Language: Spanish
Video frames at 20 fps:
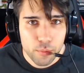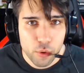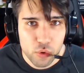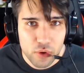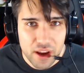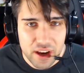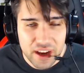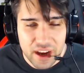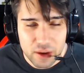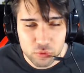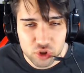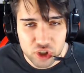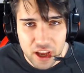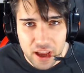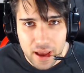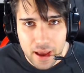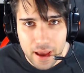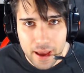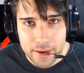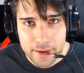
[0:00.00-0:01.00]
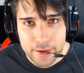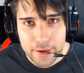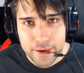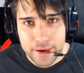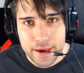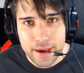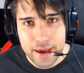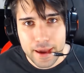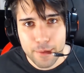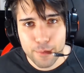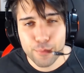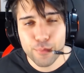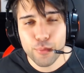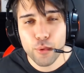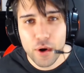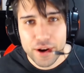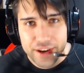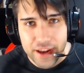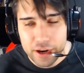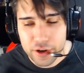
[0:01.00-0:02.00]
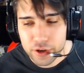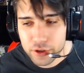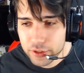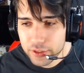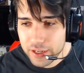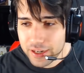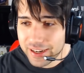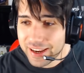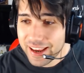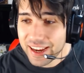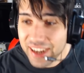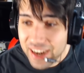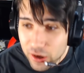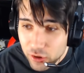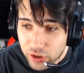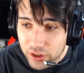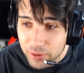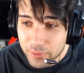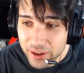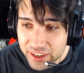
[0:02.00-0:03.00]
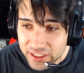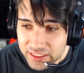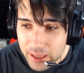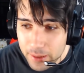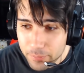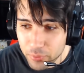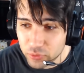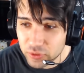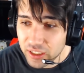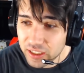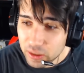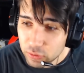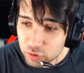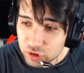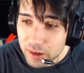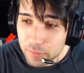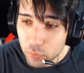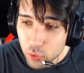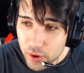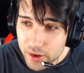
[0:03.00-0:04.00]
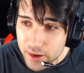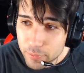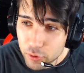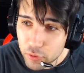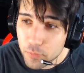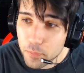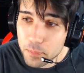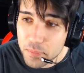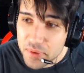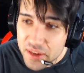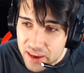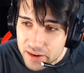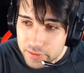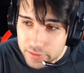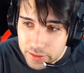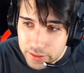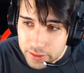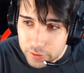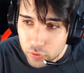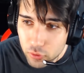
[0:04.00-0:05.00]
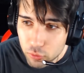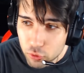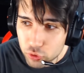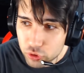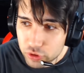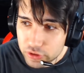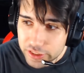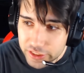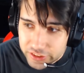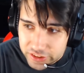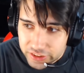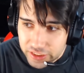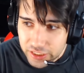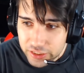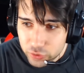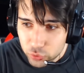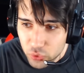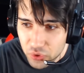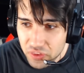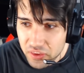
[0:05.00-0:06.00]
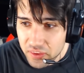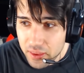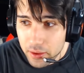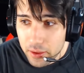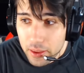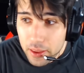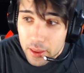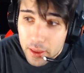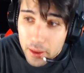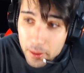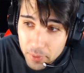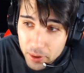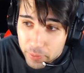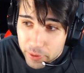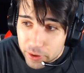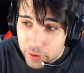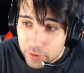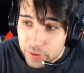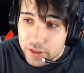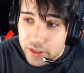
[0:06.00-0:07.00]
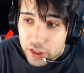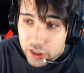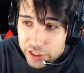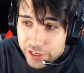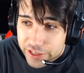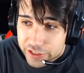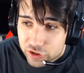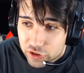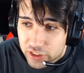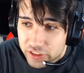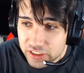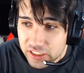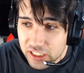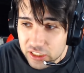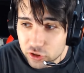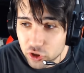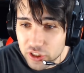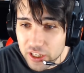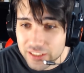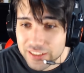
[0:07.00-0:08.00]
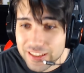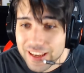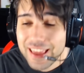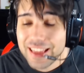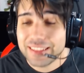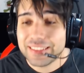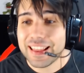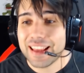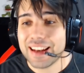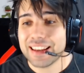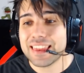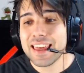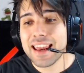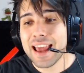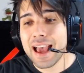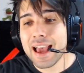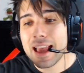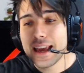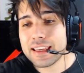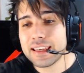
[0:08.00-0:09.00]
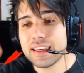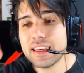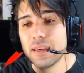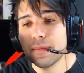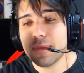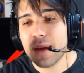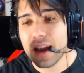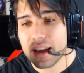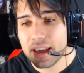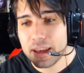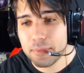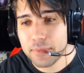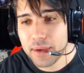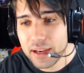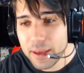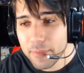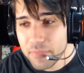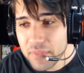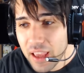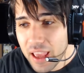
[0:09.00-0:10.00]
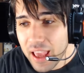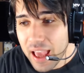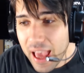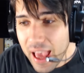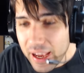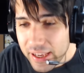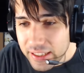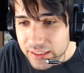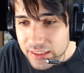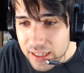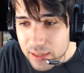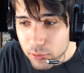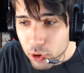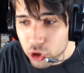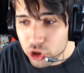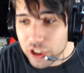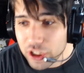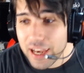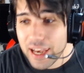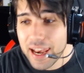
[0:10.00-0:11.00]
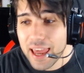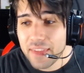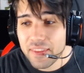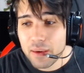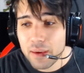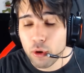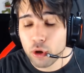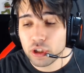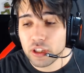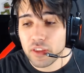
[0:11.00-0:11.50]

una causa eh, buena, ¿no? Qué raro que Vegeta, por una causa buena, por un bien eh, común, se suicide pero bueno, eh, son así las cosas. Tercera imagen, ¿vale? Aquí tenemos la demo de